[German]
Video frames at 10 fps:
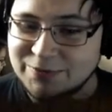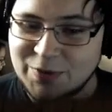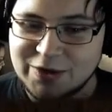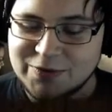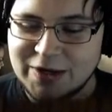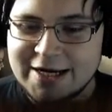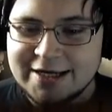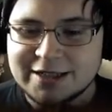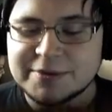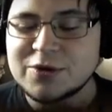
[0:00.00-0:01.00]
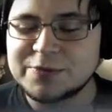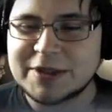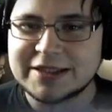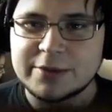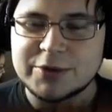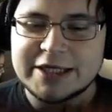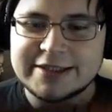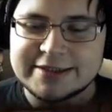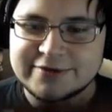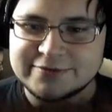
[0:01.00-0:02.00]
Wow. Da mache ich auch bald ein
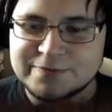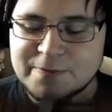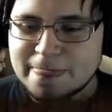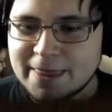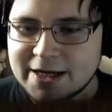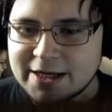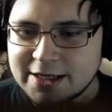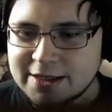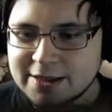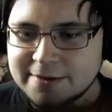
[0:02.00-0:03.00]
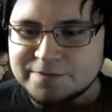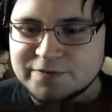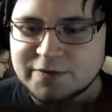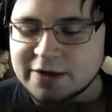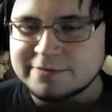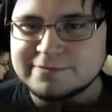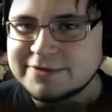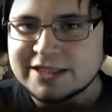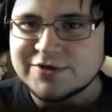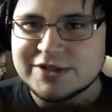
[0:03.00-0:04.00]
Abonnententreffen. Ähm, da
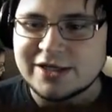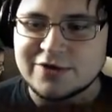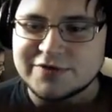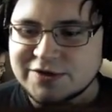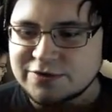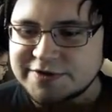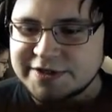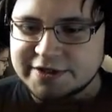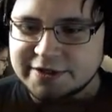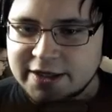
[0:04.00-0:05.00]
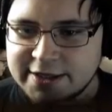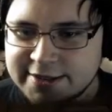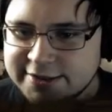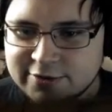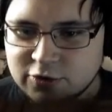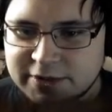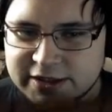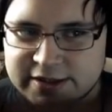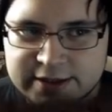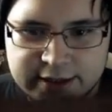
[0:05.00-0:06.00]
setzen wir uns alle auf das Sofa da hinten. Ist genug
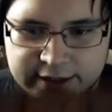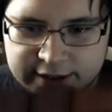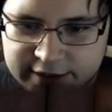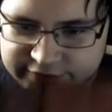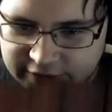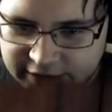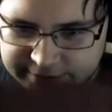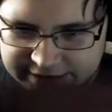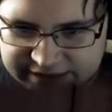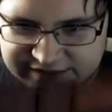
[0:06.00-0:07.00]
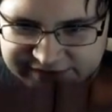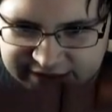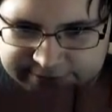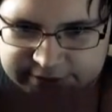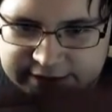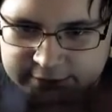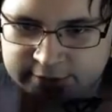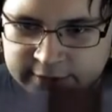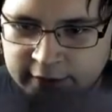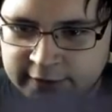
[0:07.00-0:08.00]
Platz für alle meine zwei Abonnenten.
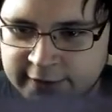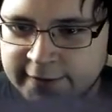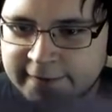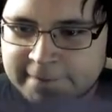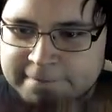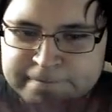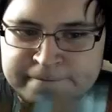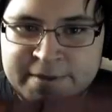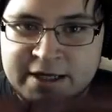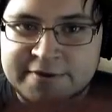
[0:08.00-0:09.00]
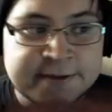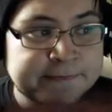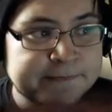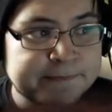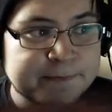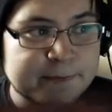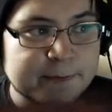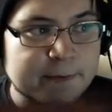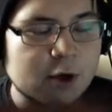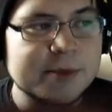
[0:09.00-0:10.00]
Was?
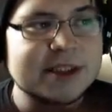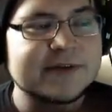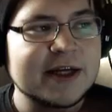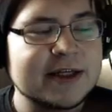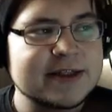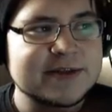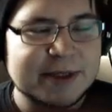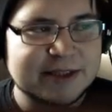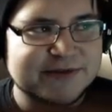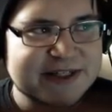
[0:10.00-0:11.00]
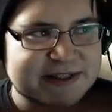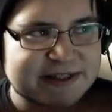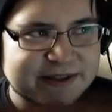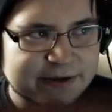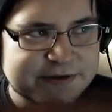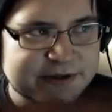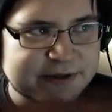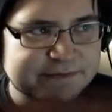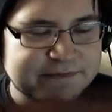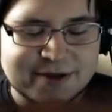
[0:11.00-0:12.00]
Oh, mittlerweile sind es bald 40.000?
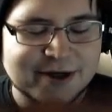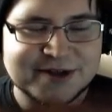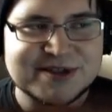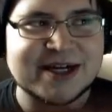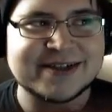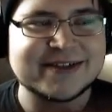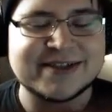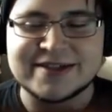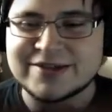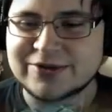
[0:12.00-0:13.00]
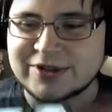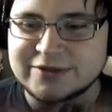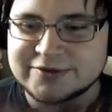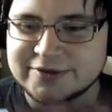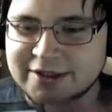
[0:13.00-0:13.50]
Ach, ich achte da nicht so drauf.